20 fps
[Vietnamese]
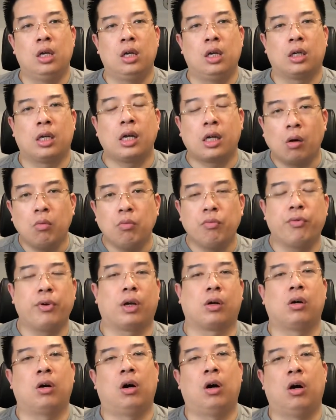cái công
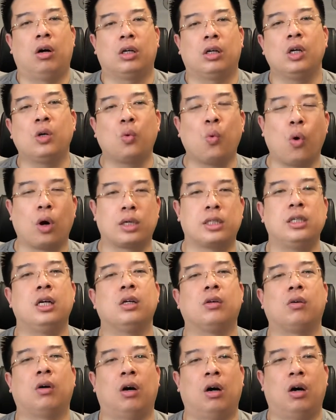việc của họ, cái cuộc
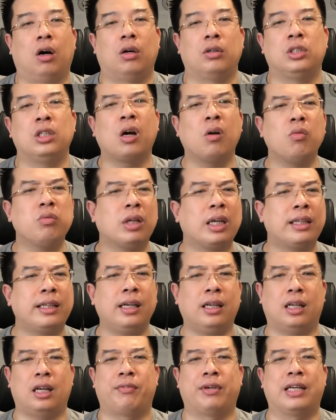chơi của họ, chứ không nhất
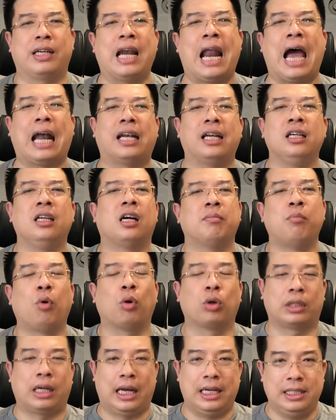thiết là phải đạt được một
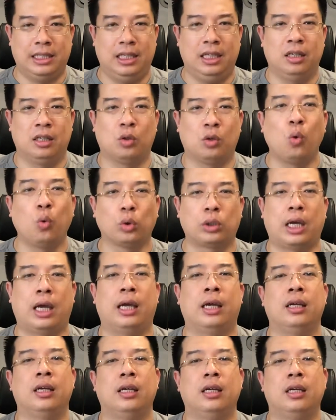cái gì cụ
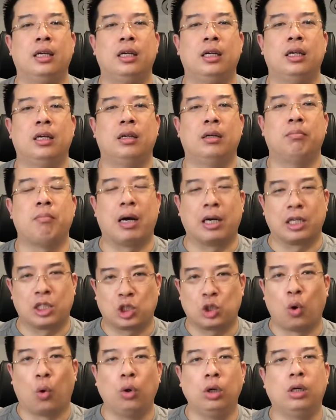thể bằng
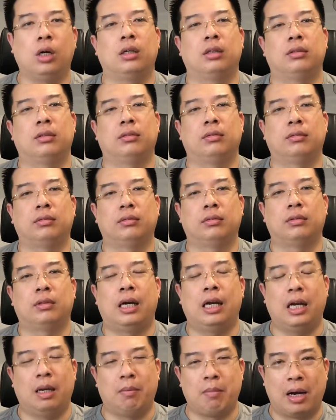số lượng
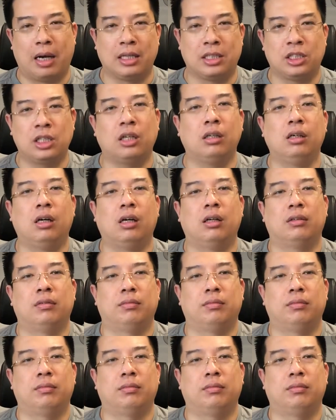hay là bằng chất lượng.